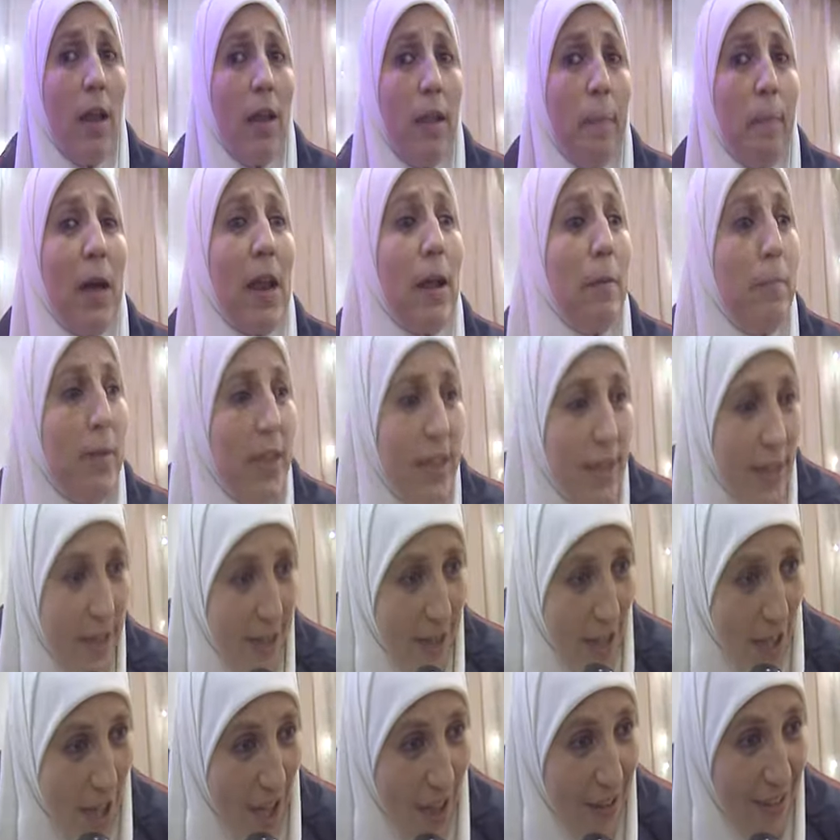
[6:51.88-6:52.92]

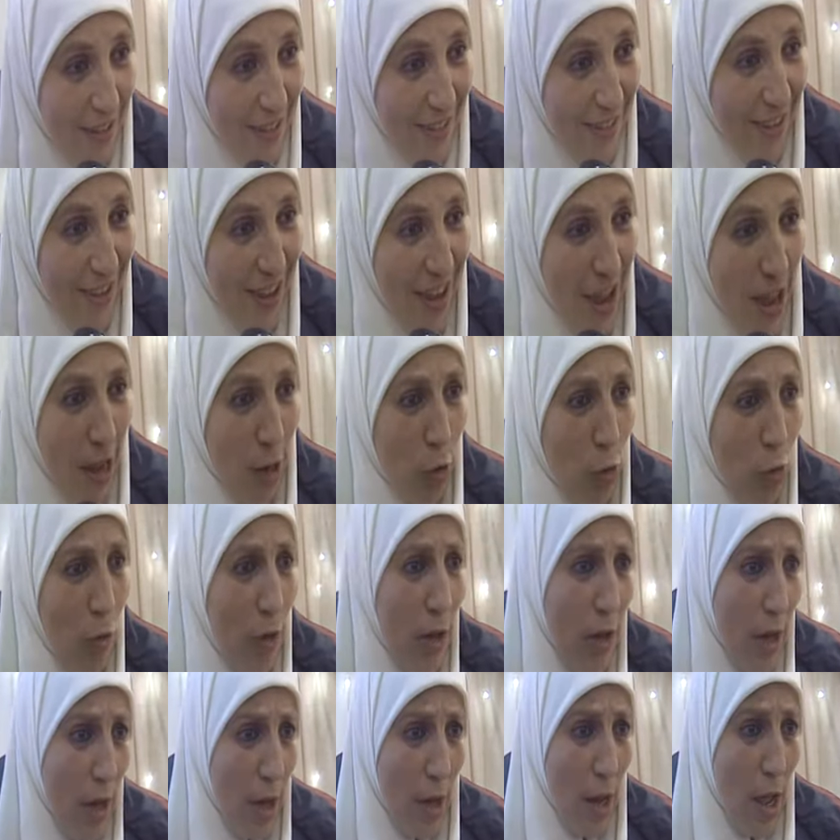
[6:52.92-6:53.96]
باراميديكال
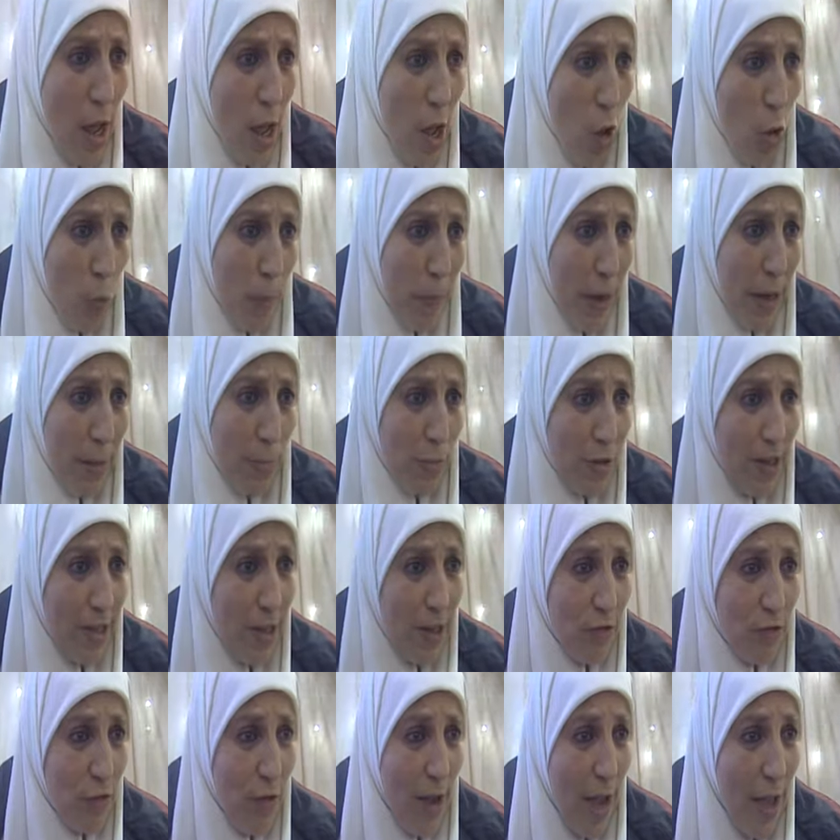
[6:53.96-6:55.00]
كل عمال
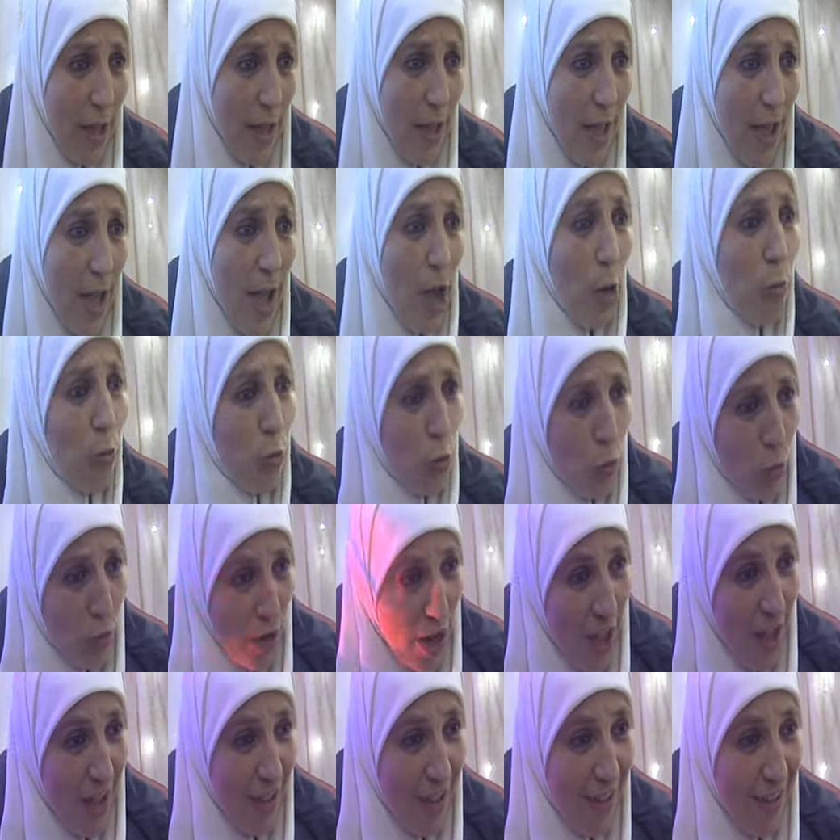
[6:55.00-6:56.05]
المستشفى
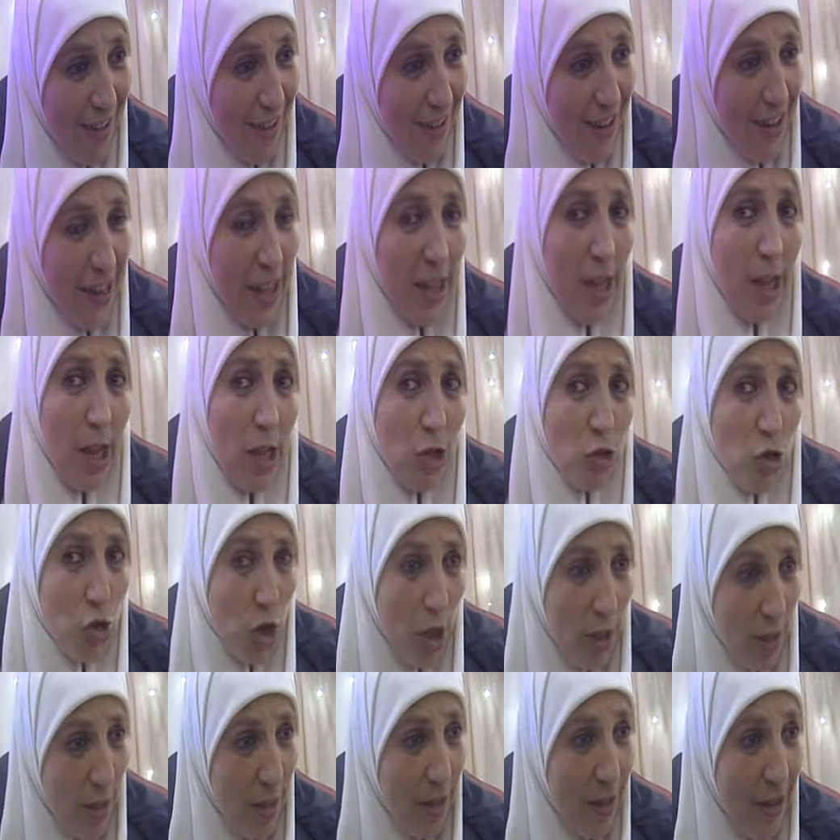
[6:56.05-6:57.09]
عاونونا اللي
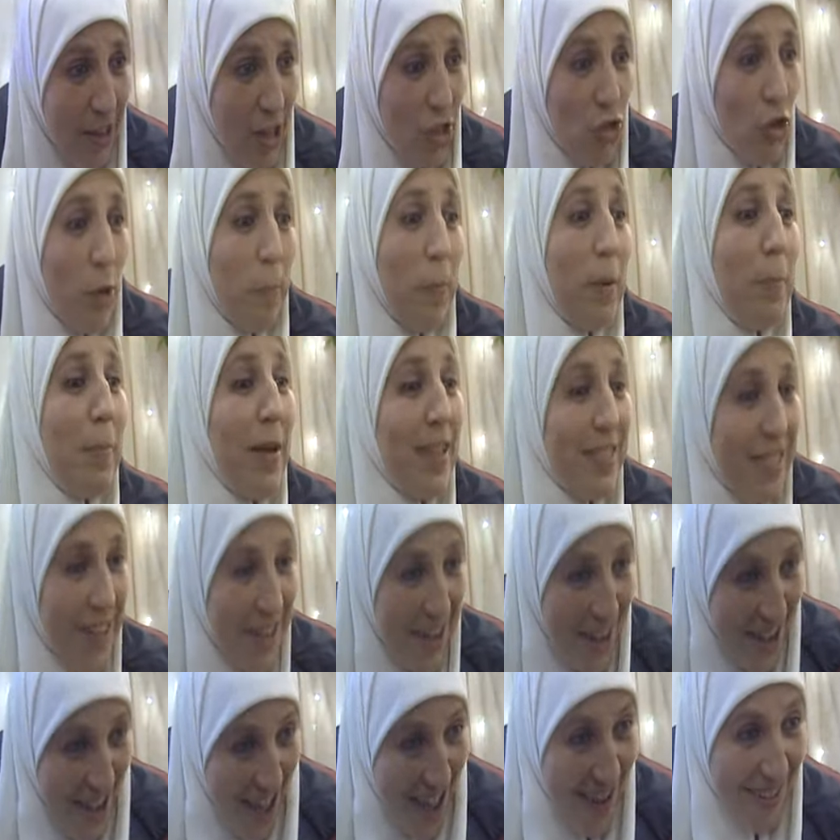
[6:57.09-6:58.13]
شد اللي جاب
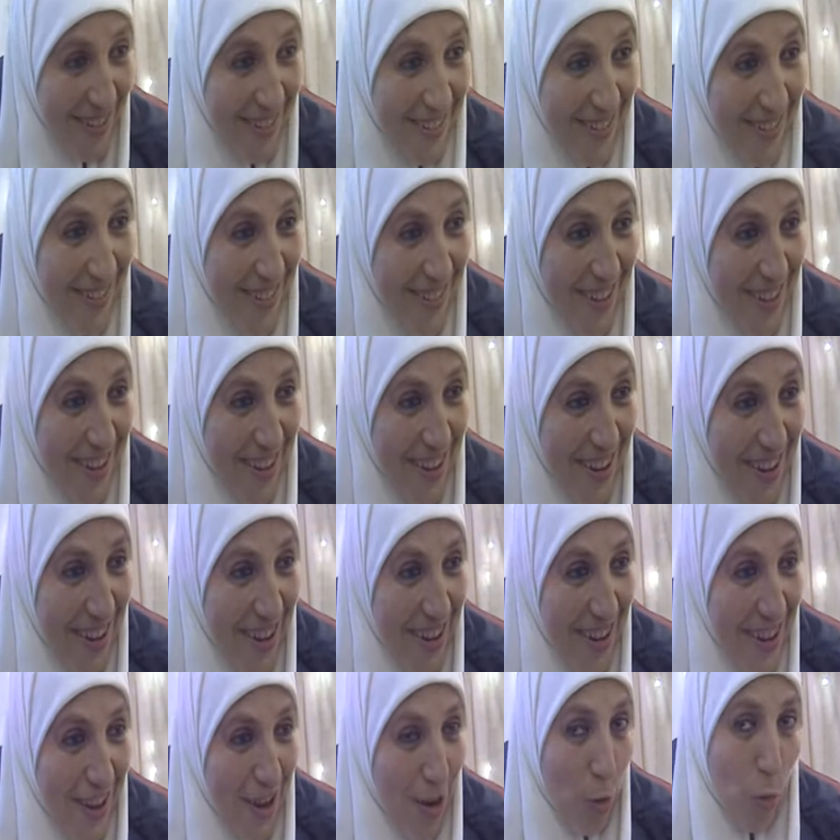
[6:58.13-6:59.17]
الماتريال
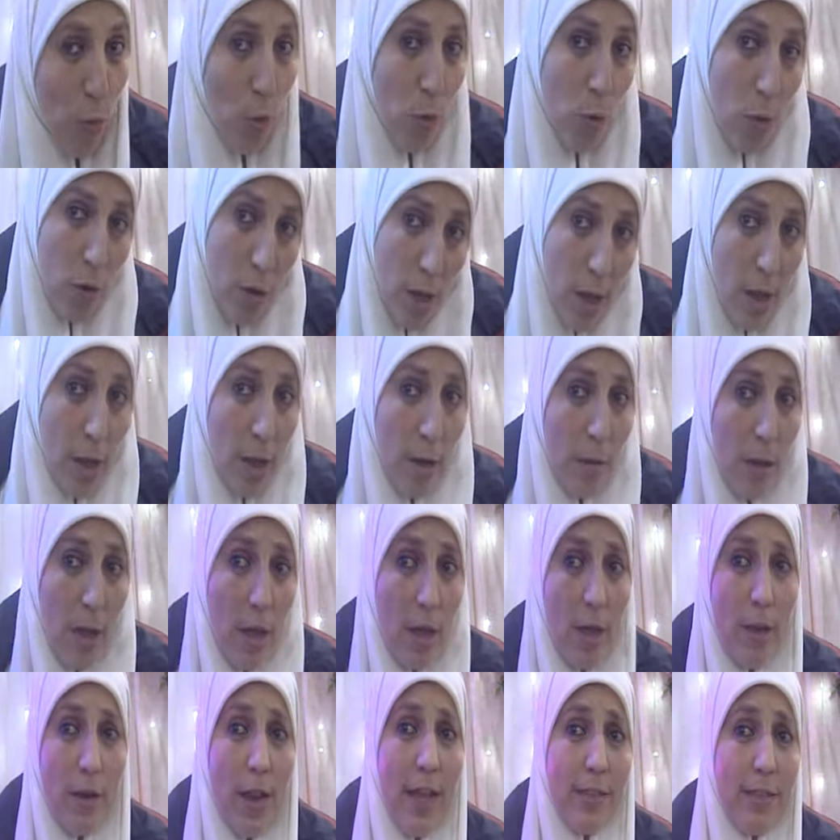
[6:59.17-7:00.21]

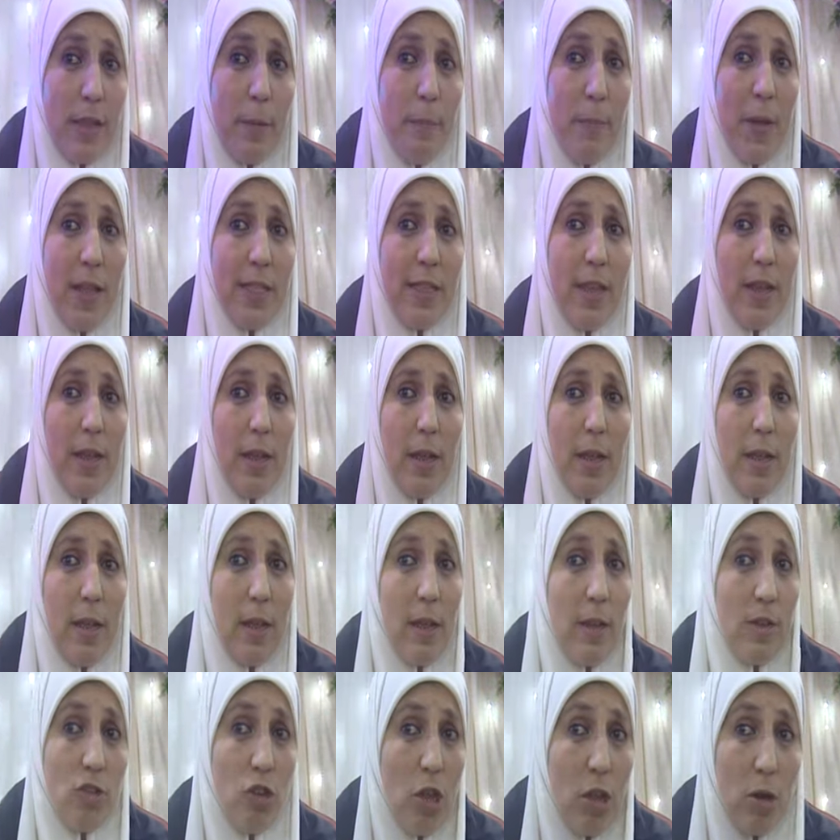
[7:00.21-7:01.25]
والاطباء
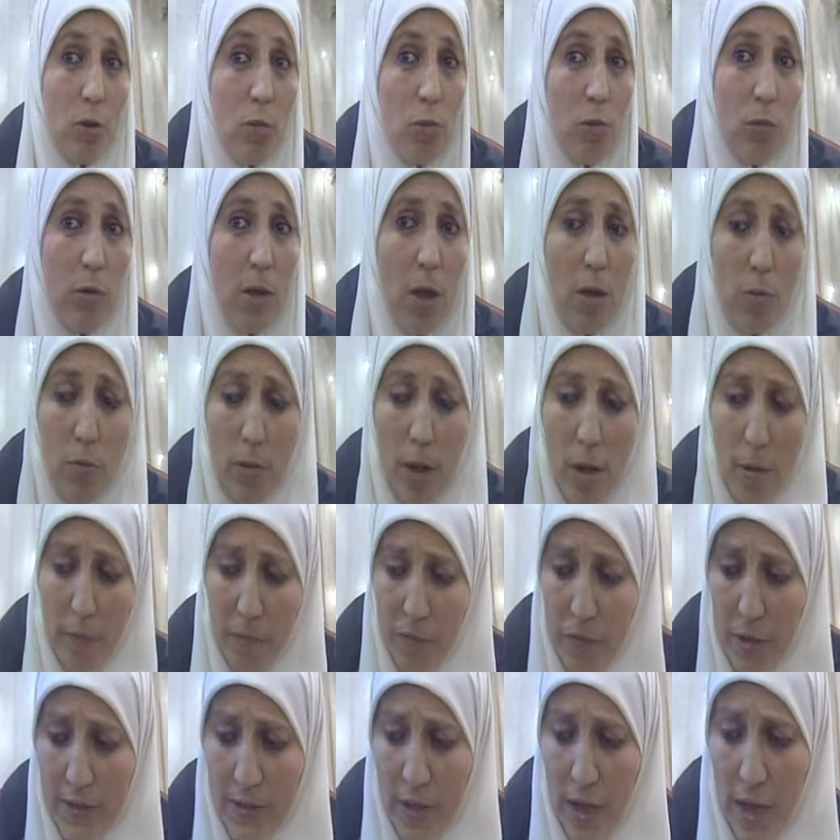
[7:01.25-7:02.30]
تاني شاركونا وراهم
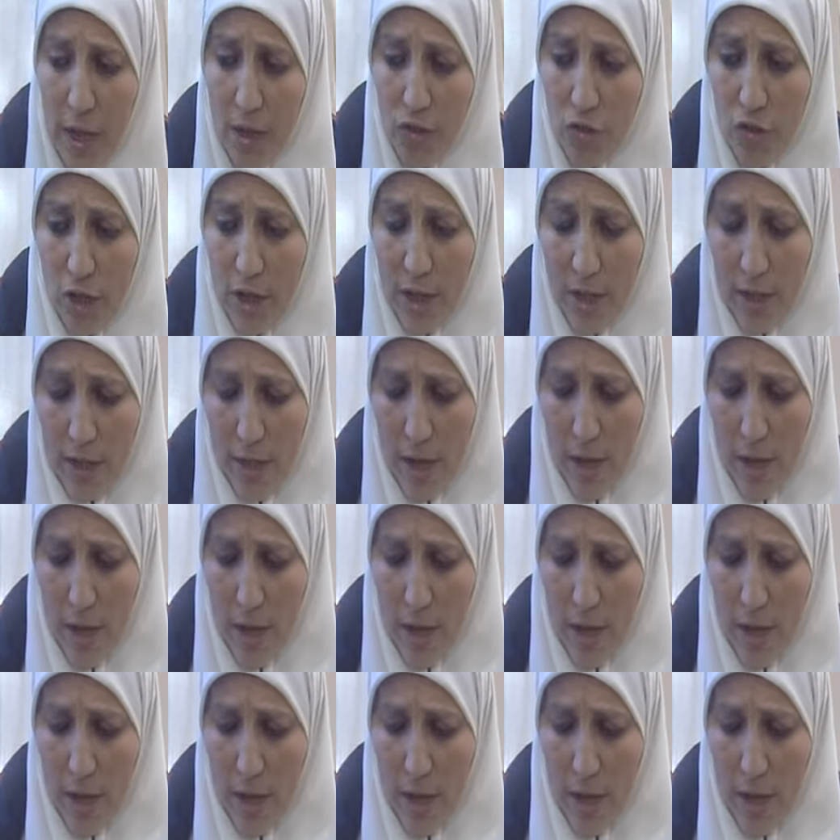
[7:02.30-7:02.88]
في صحه جيده